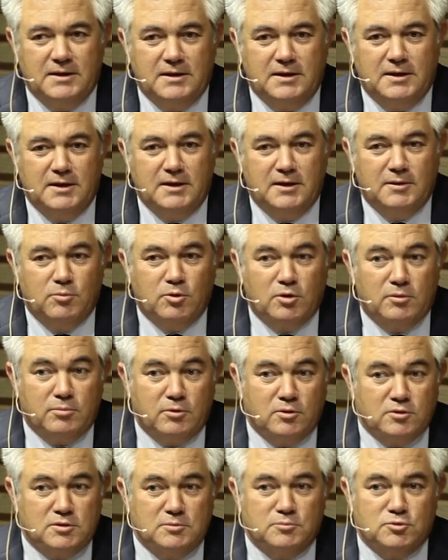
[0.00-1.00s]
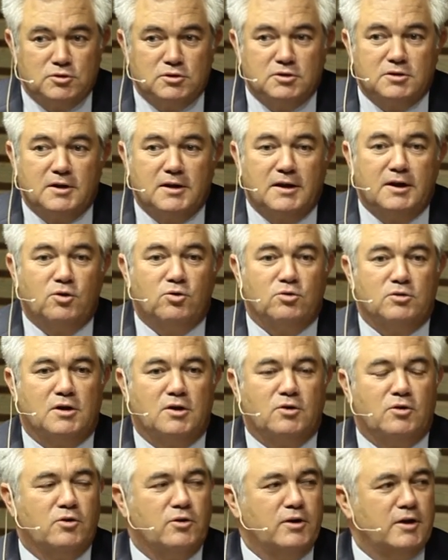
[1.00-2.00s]
y bueno, pues nos hemos
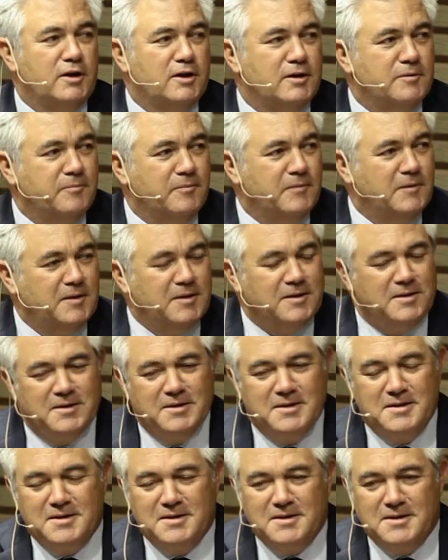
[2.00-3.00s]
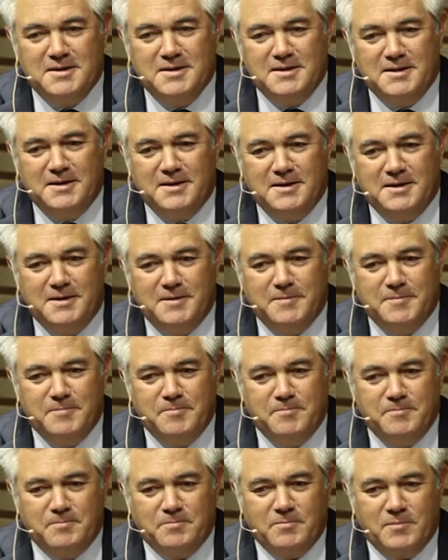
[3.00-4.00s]
encontrado con ella
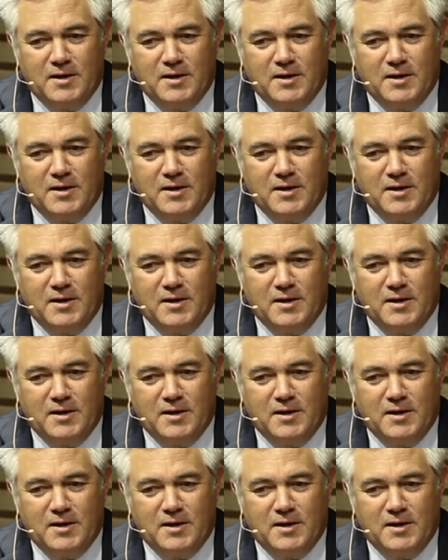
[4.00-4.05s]
en,